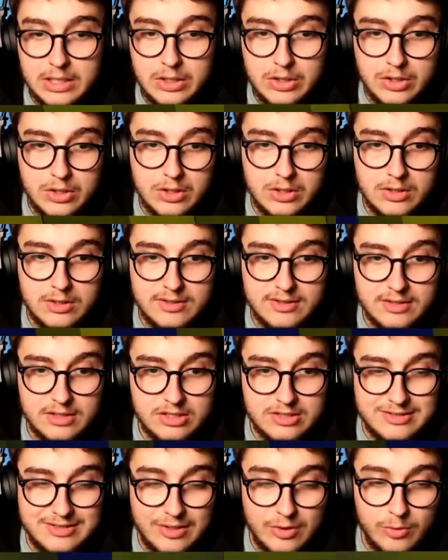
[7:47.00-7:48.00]
euh,
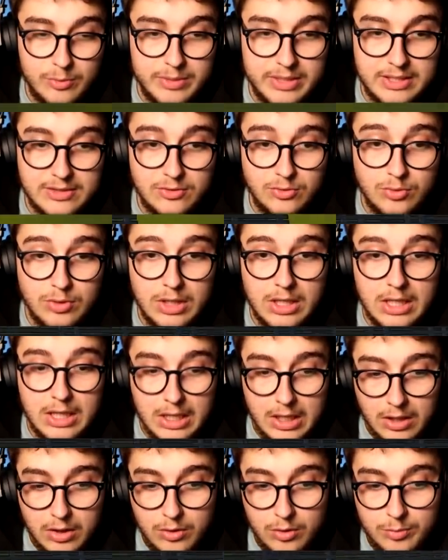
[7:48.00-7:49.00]
Xiaomi et tout.
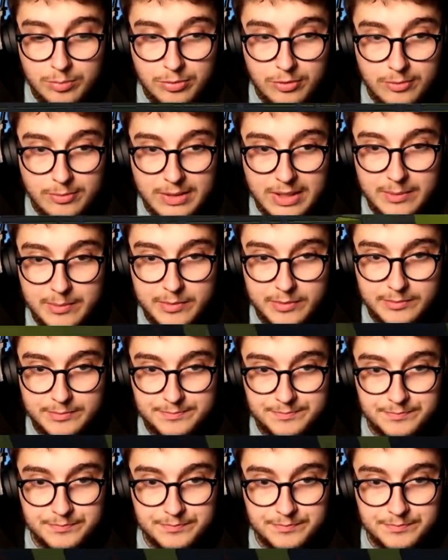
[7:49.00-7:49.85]
Le problème,